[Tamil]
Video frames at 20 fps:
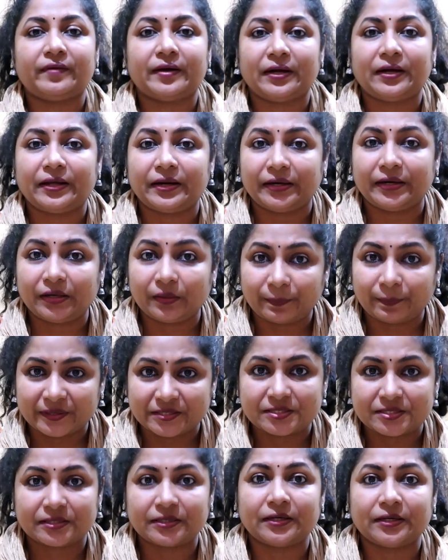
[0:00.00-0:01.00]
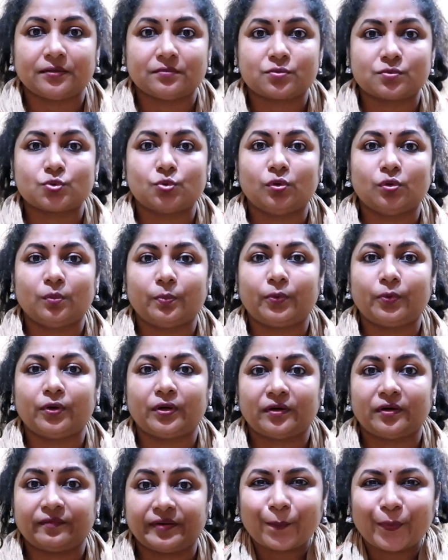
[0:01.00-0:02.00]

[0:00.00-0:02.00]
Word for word: வேலை ரெண்டு பசங்க ஸ்கூல் போகிற